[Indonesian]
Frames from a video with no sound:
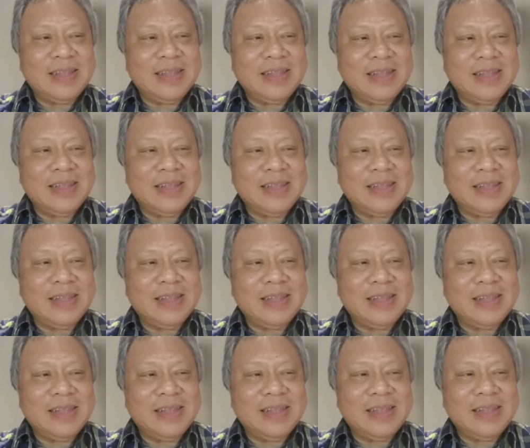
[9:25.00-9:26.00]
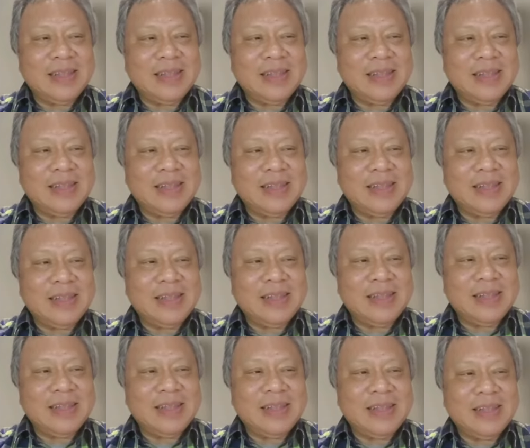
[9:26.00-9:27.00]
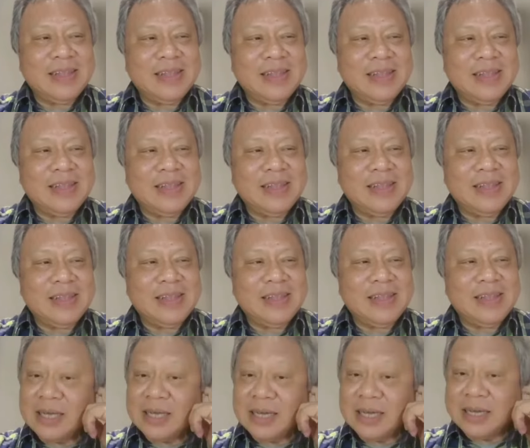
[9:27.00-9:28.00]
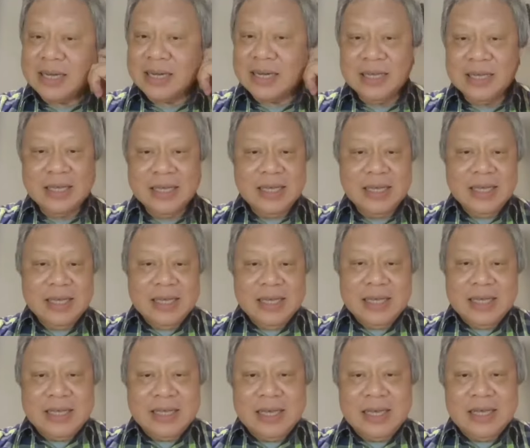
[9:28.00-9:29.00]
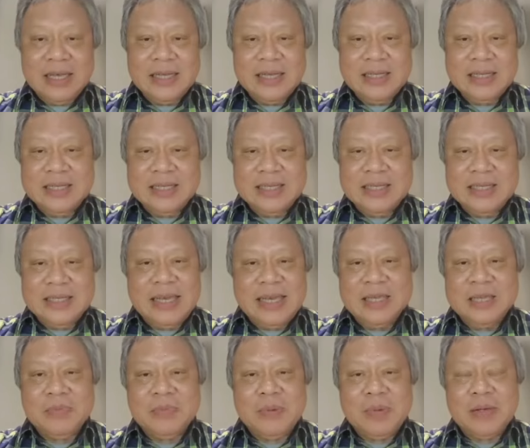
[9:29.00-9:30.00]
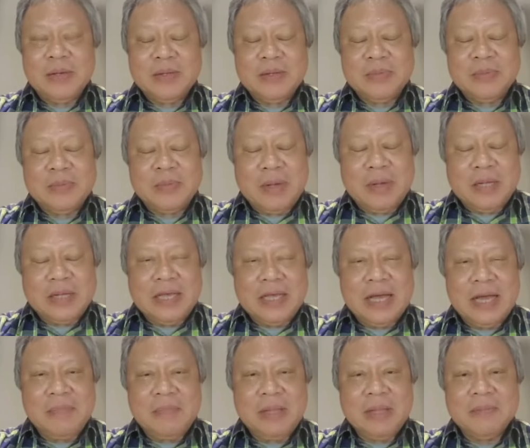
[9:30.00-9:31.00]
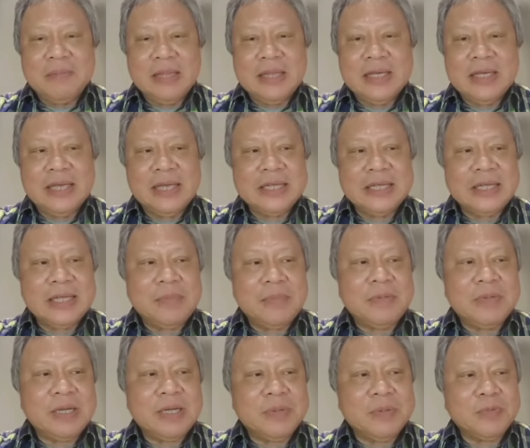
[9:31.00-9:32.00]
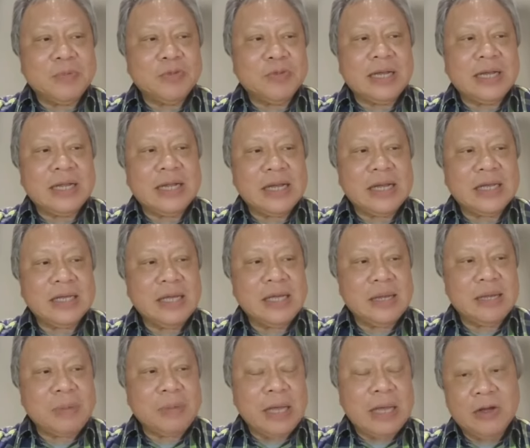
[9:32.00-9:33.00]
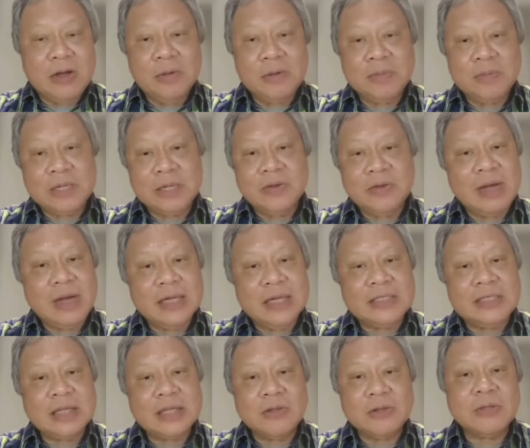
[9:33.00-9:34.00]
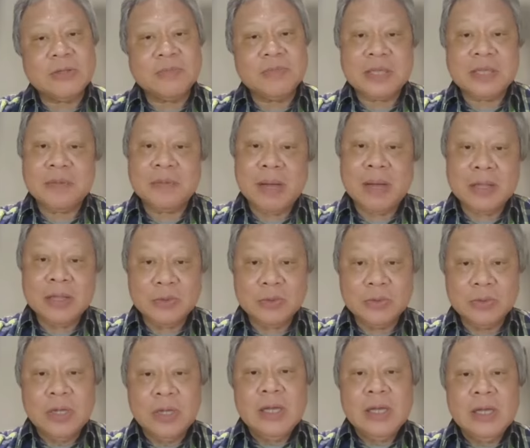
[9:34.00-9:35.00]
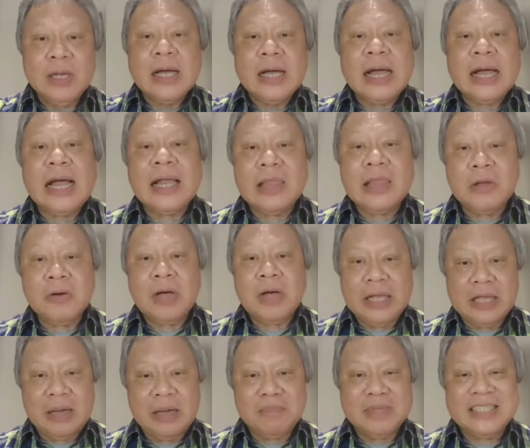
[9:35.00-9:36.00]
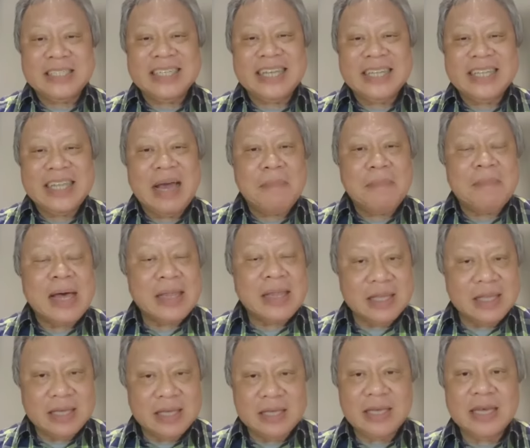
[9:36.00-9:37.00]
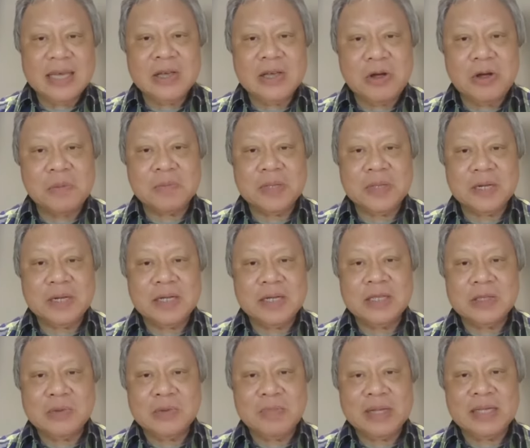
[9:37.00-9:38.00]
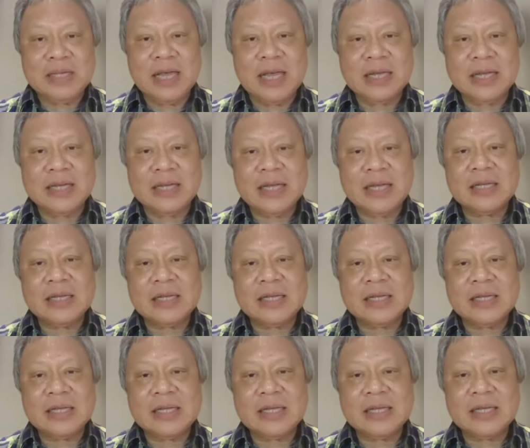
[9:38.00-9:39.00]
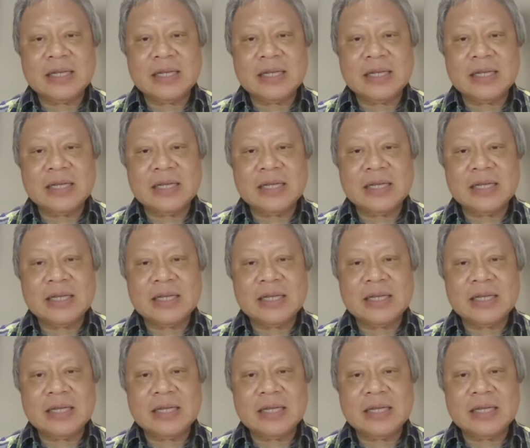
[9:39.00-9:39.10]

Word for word: nah, tali layangan nggak bisa apa-apa lagi karena ya ya itu eh, ketika balik-baliknya tidak bisa berputar lagi ya helikopter itu akan jatuh seperti batu. Kalau hanya mesinnya mati, helikopter itu masih ada yang